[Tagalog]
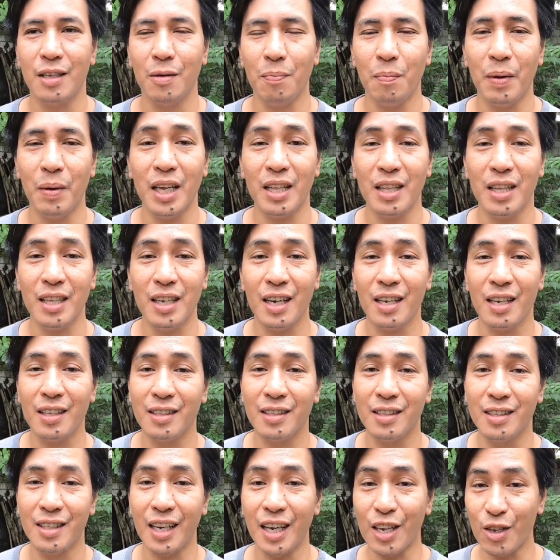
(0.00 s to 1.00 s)
depende
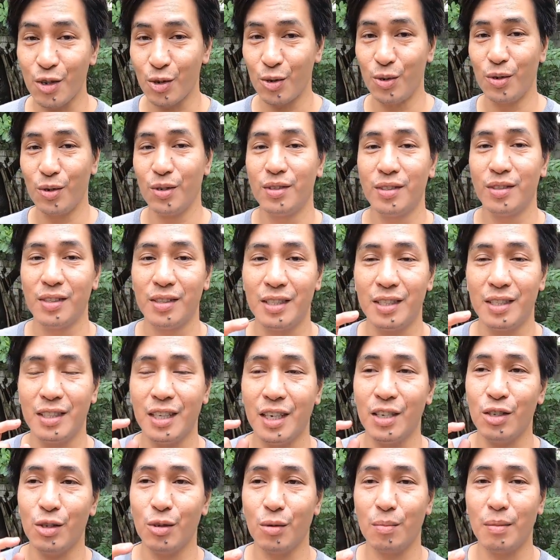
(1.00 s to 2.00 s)
yan sa inyo
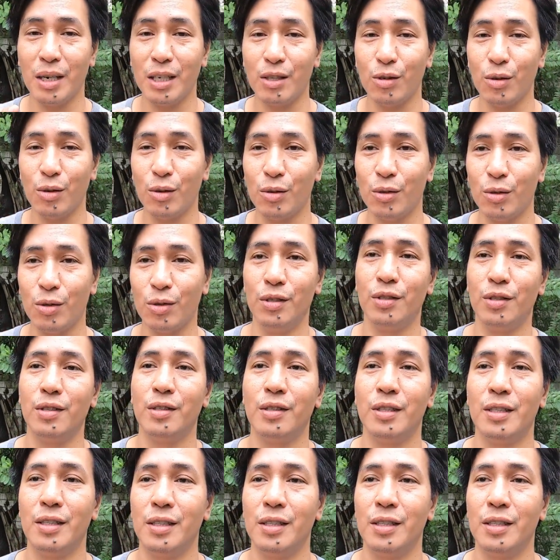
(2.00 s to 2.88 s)
sa inyong manonood